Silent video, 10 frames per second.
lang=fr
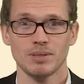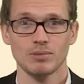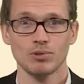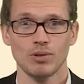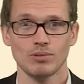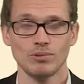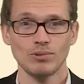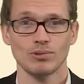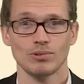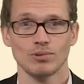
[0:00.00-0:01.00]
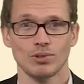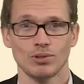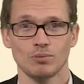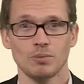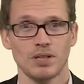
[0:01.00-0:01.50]
Bonjour à tous, donc euh,
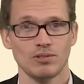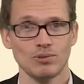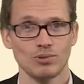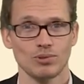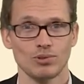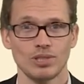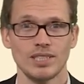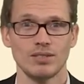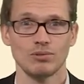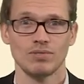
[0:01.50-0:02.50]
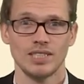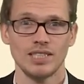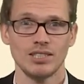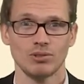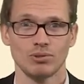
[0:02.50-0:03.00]
je me présente Johnny
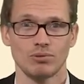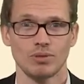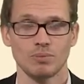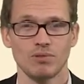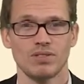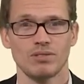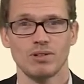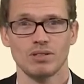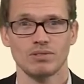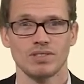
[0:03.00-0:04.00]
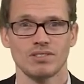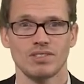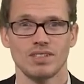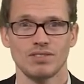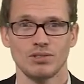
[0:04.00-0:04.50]
Douvinet, je suis professeur à l'Université
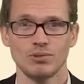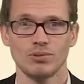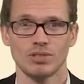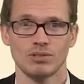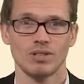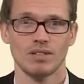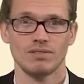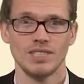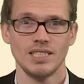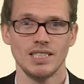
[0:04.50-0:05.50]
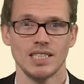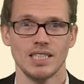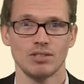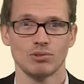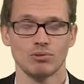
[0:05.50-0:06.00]
d'Avignon en géographie
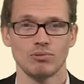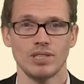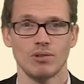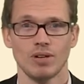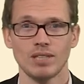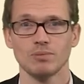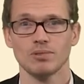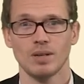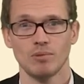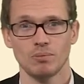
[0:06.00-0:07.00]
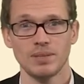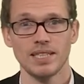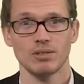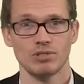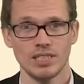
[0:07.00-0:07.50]
et je suis le responsable
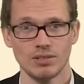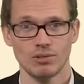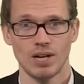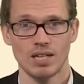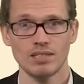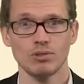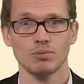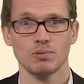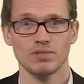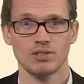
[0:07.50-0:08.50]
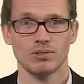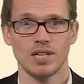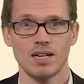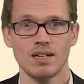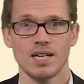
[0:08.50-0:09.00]
pédagogique de la licence
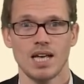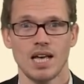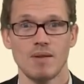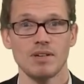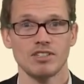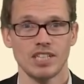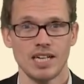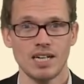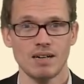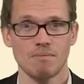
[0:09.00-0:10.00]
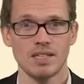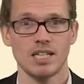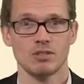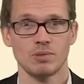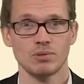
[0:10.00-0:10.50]
professionnelle MSGR,
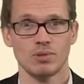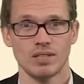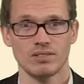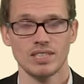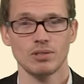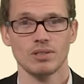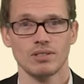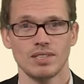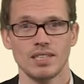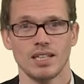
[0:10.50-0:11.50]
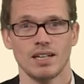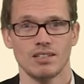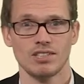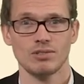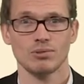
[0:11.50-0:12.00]
Management de la sécurité et de la
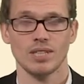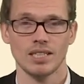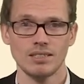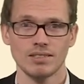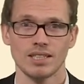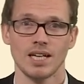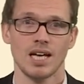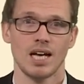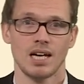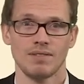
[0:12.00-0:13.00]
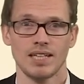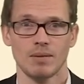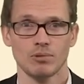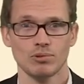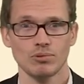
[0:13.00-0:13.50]
gestion des risques, avec la
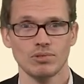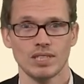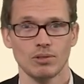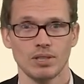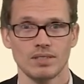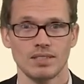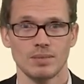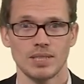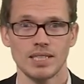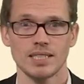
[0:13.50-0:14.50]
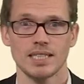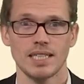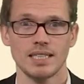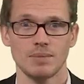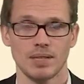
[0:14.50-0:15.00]
mention sécurité des biens
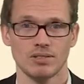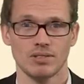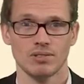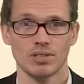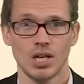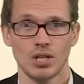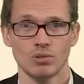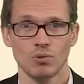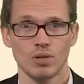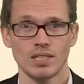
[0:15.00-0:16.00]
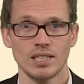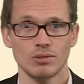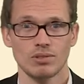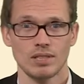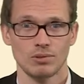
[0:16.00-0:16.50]
et des personnes. Donc l'idée de
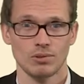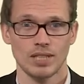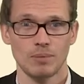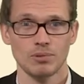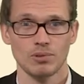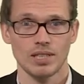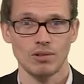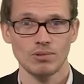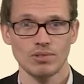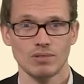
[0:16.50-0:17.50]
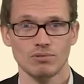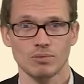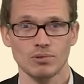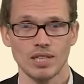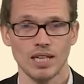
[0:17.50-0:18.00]
cette euh, capture d'écran, c'est de vous
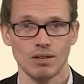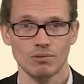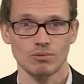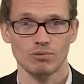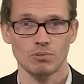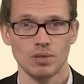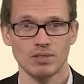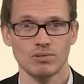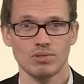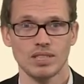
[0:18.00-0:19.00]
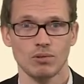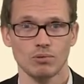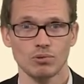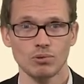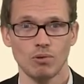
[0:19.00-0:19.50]
montrer euh, ou de vous présenter en
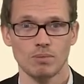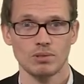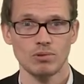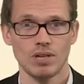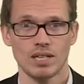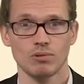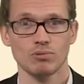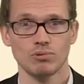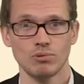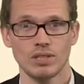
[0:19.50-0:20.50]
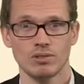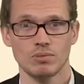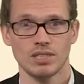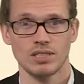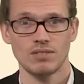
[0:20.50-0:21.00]
2-3 minutes les contenus, les
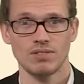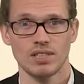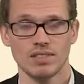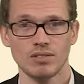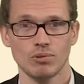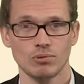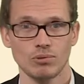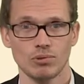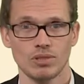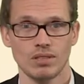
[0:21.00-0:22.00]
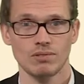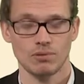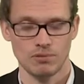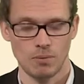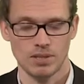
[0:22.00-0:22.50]
objectifs et les attendus de cette
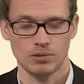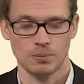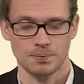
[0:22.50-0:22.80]
formation.